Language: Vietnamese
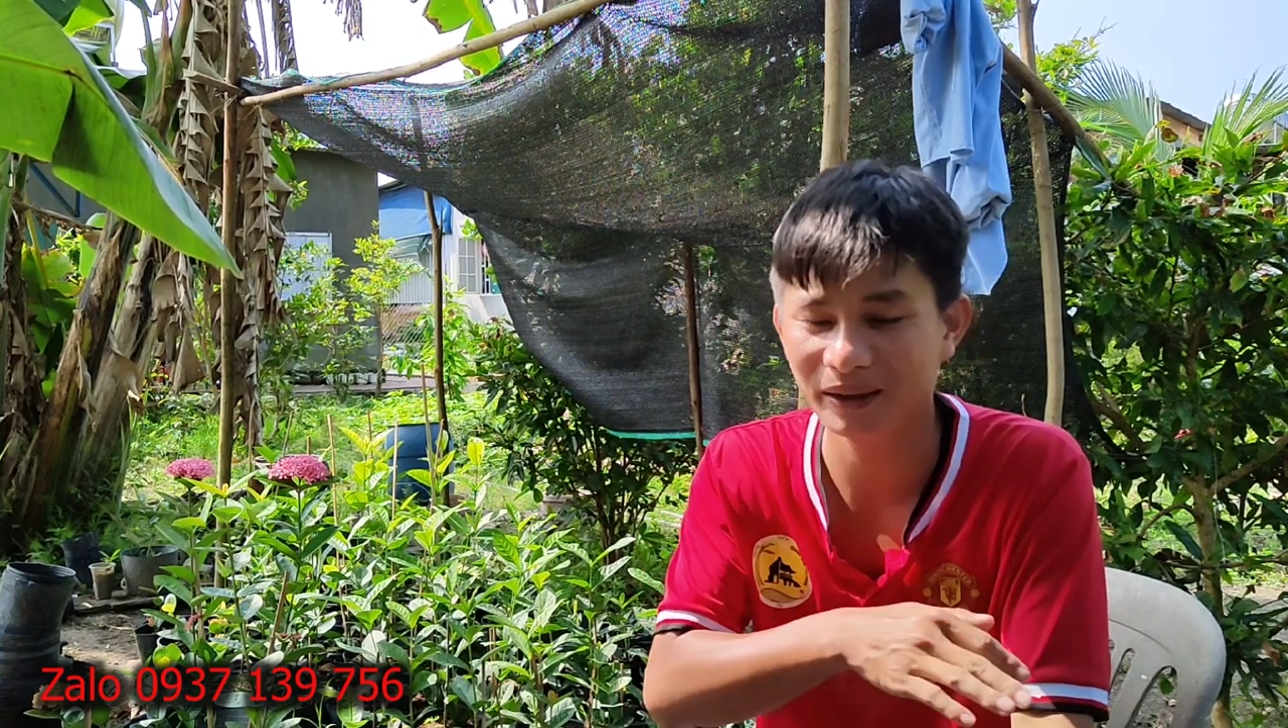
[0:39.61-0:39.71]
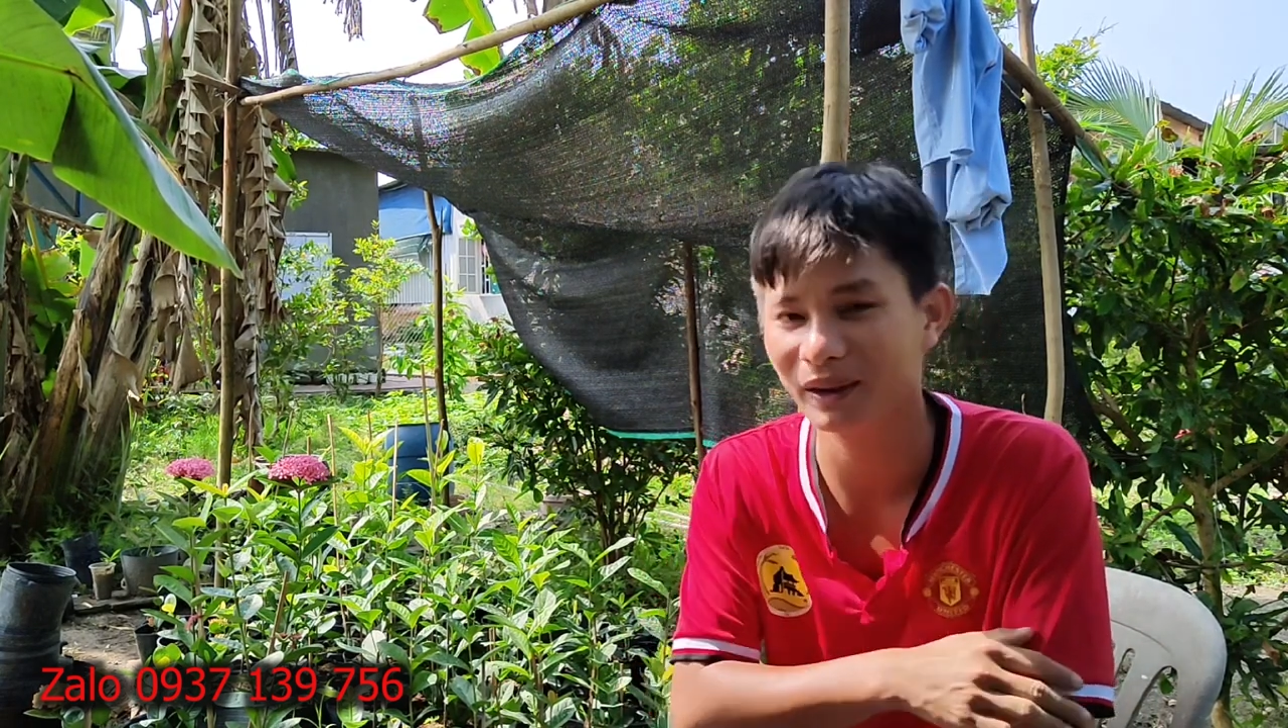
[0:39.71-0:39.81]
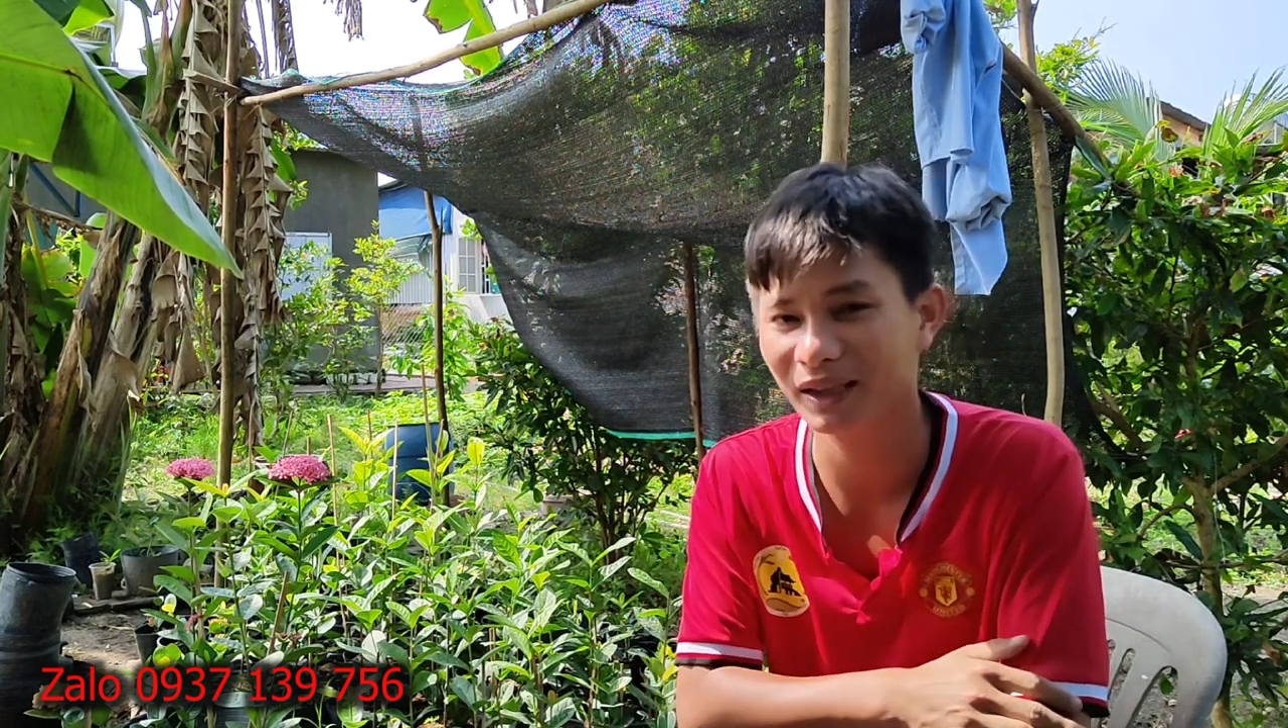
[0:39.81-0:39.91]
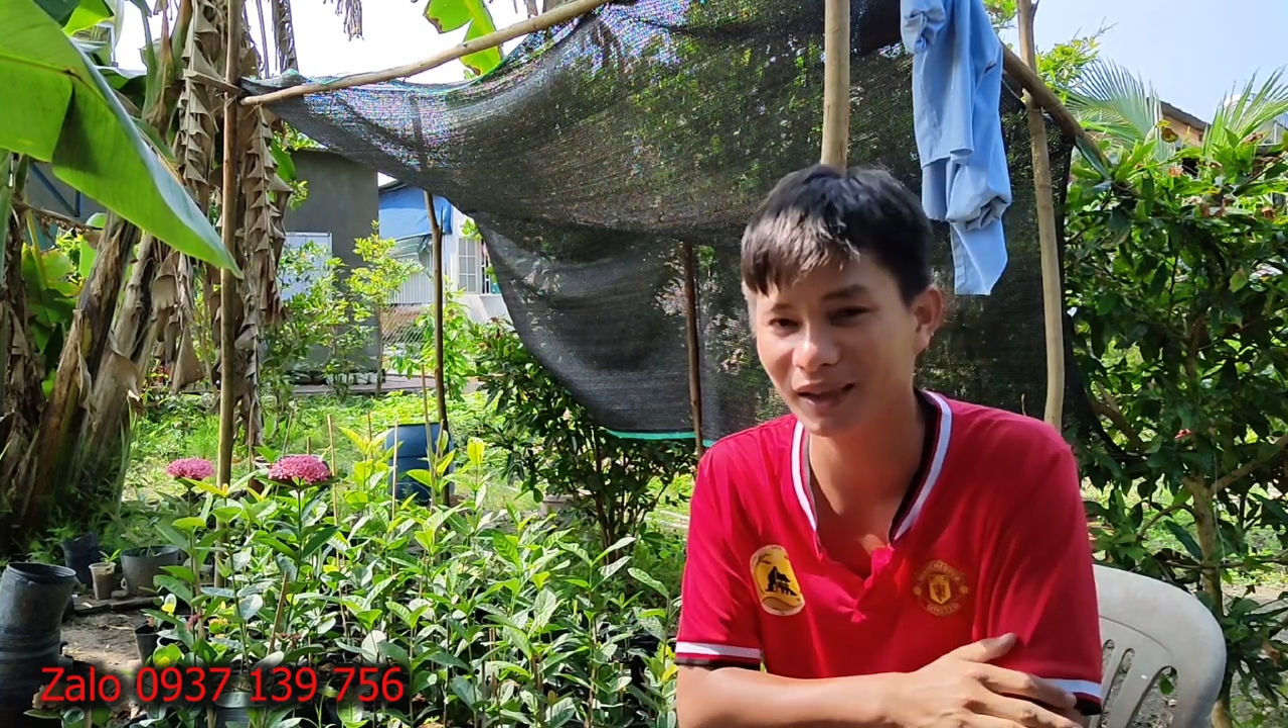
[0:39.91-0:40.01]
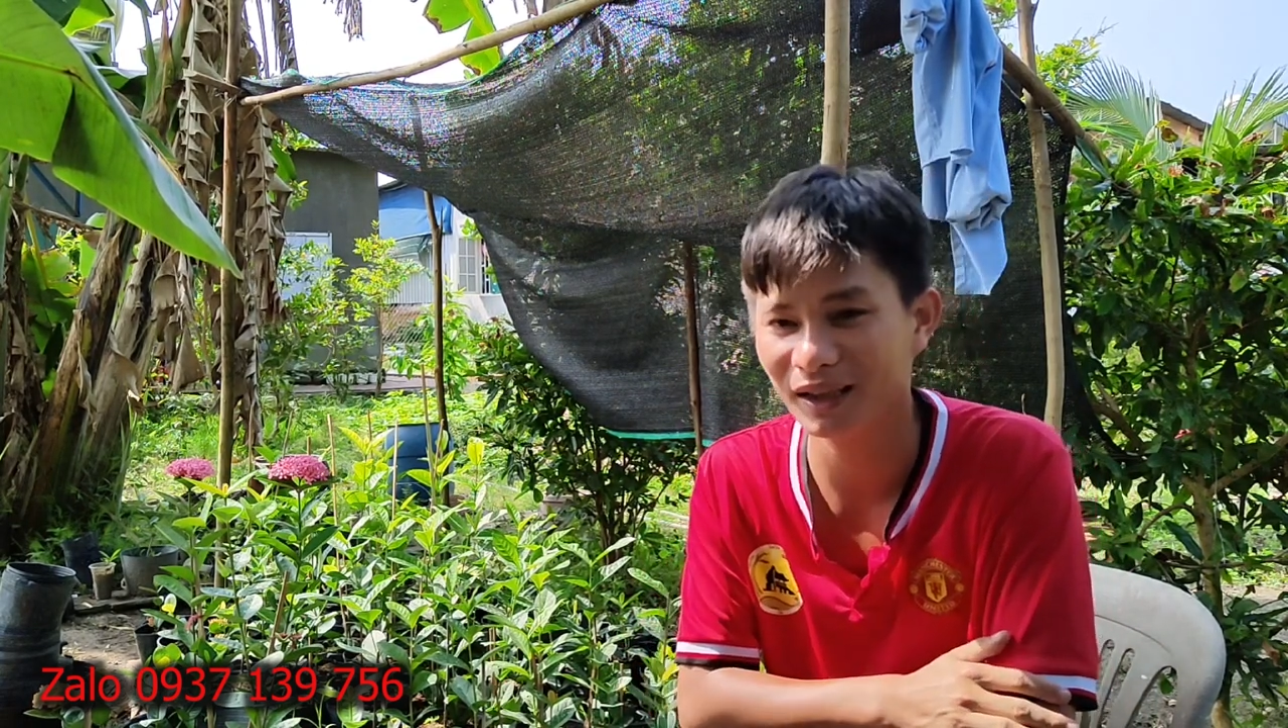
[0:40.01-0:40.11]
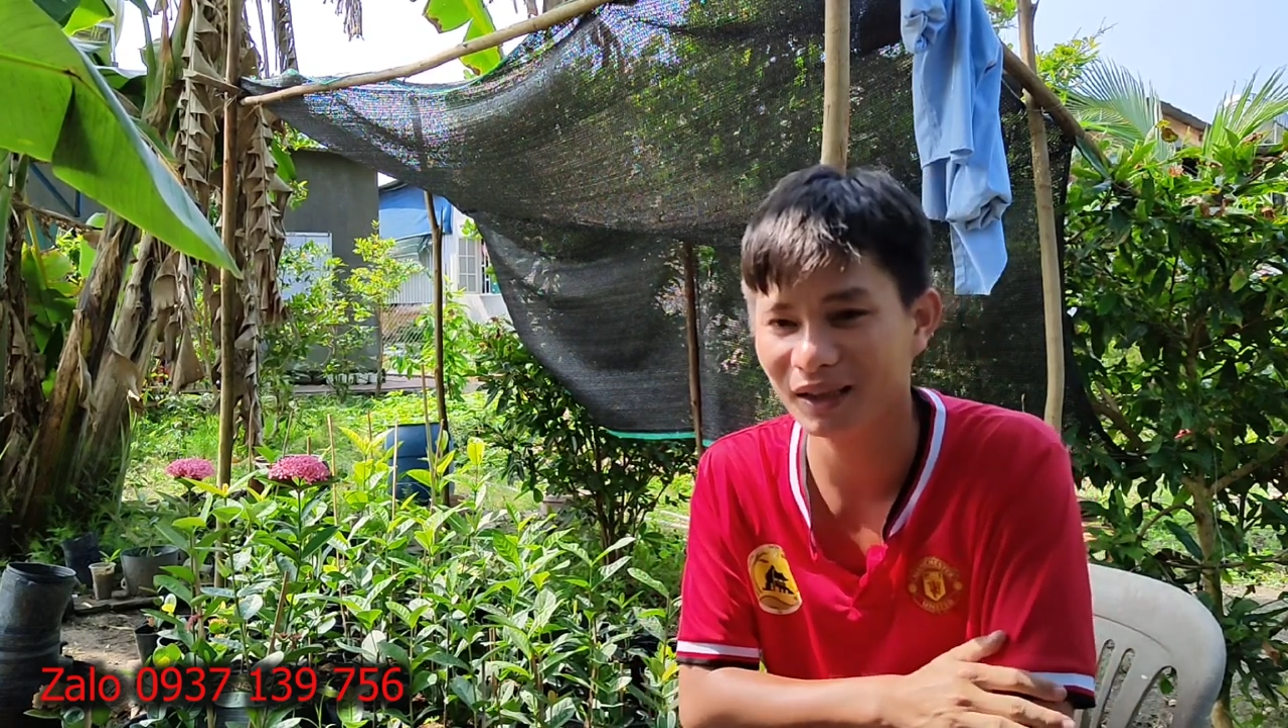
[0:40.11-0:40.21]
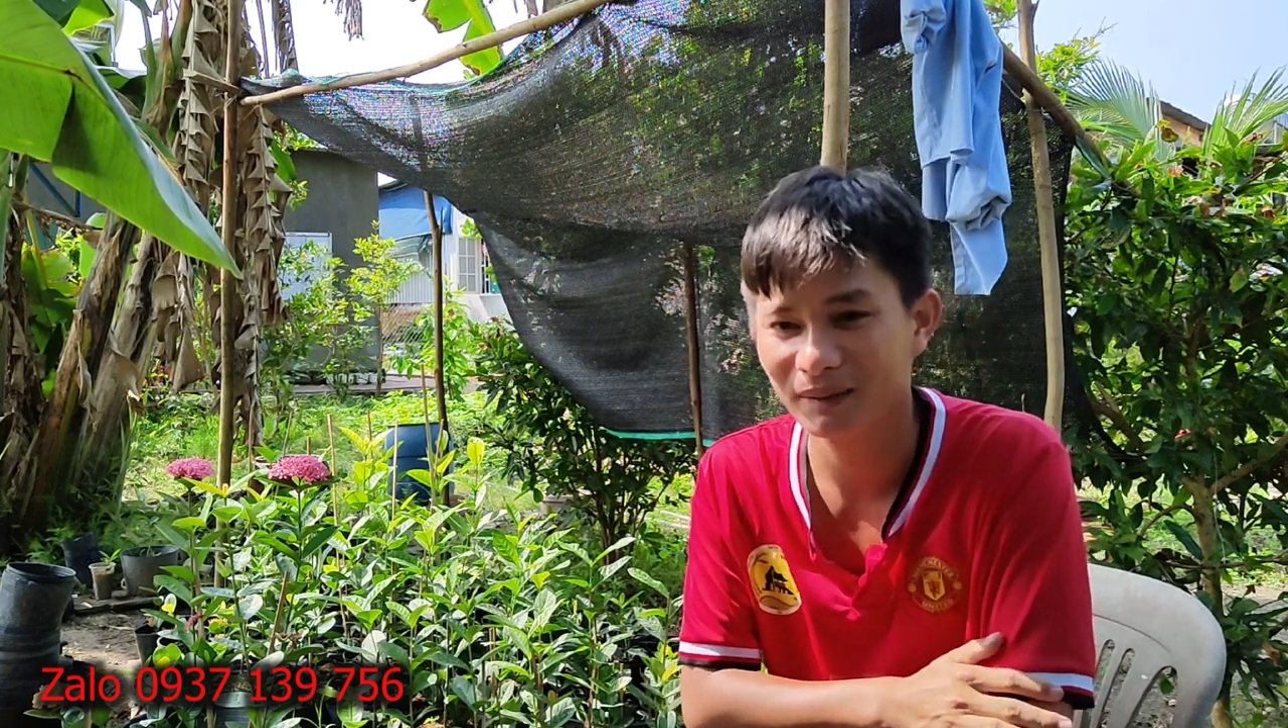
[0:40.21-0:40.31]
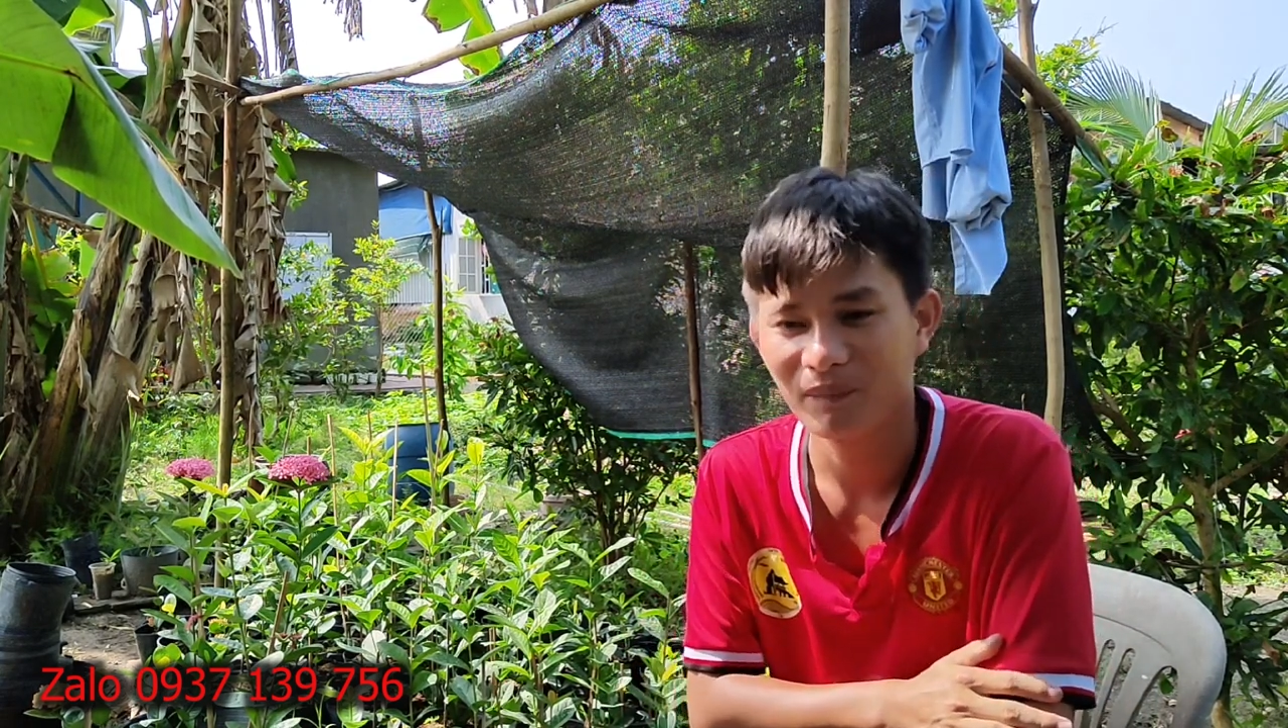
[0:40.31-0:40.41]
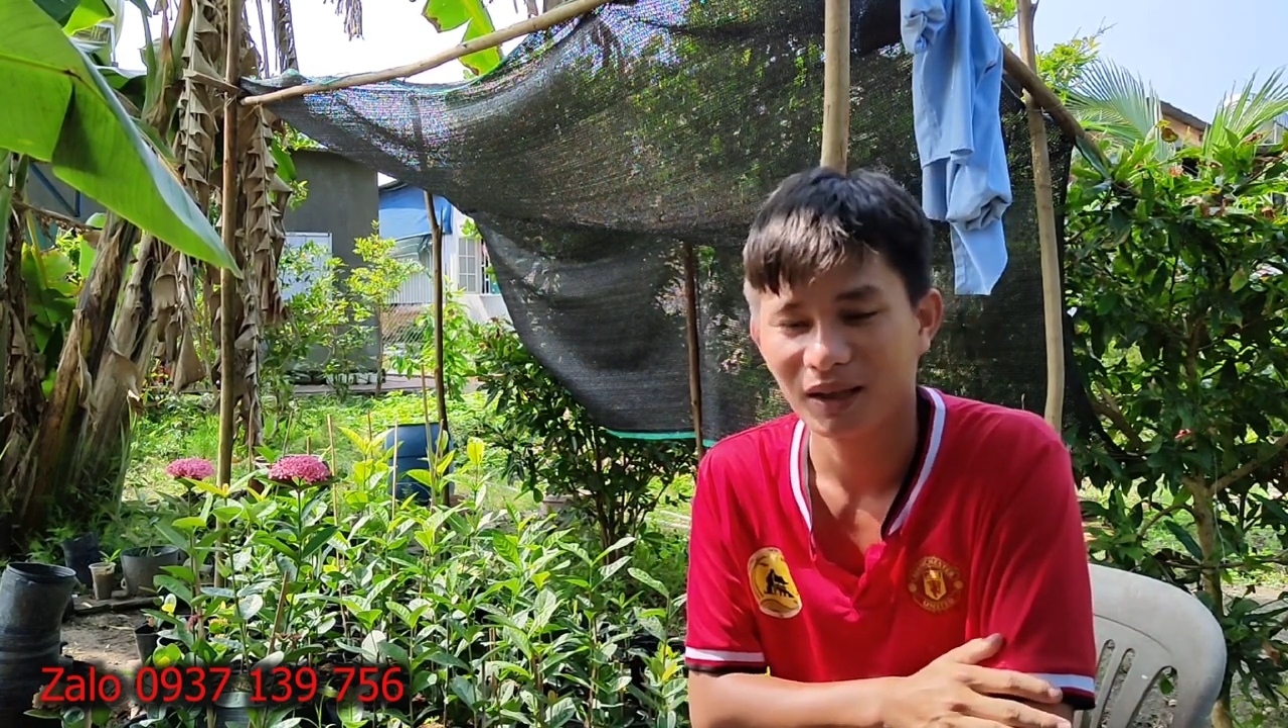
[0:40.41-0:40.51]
giới thiệu đến